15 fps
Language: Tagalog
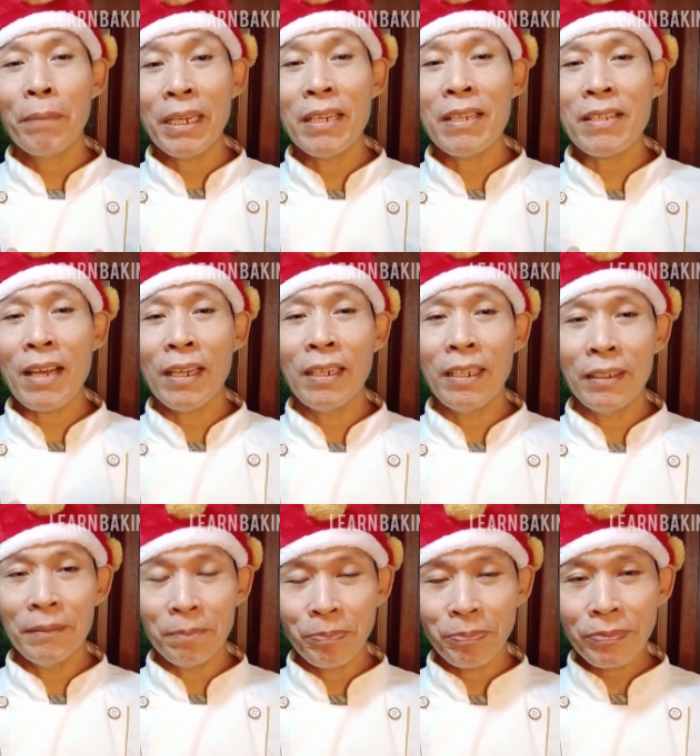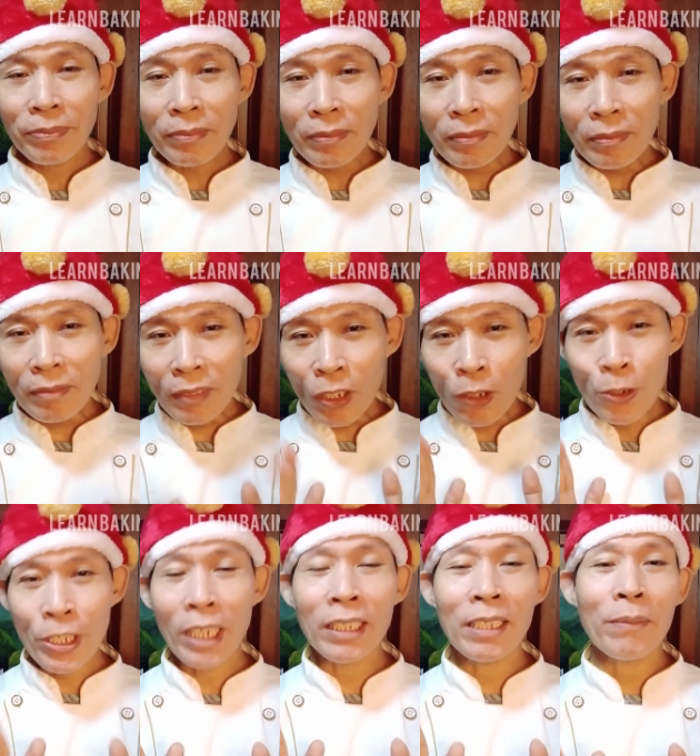pandisalan
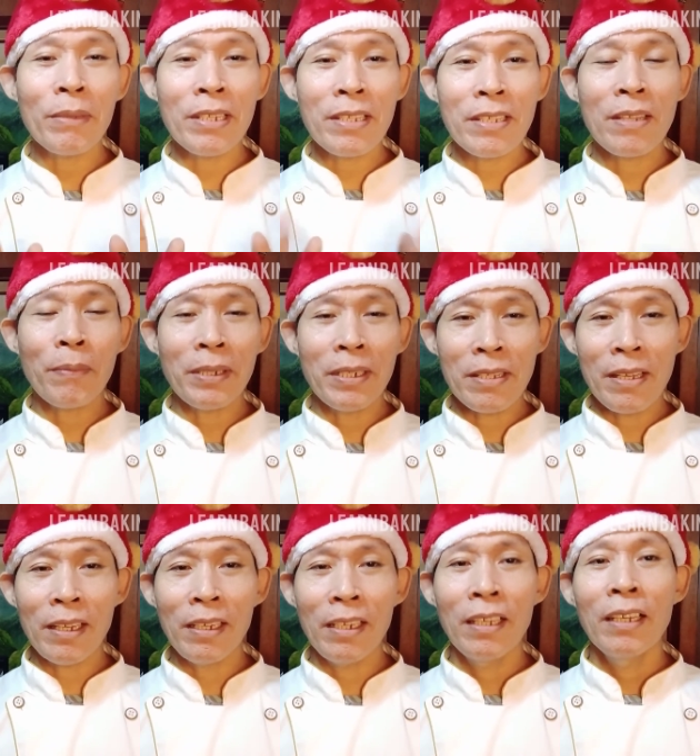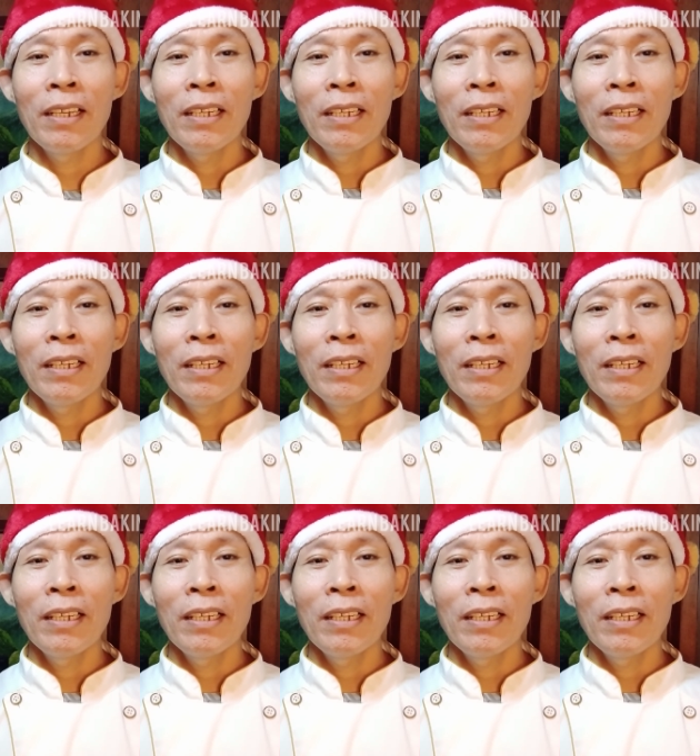sa ating business na pandisal.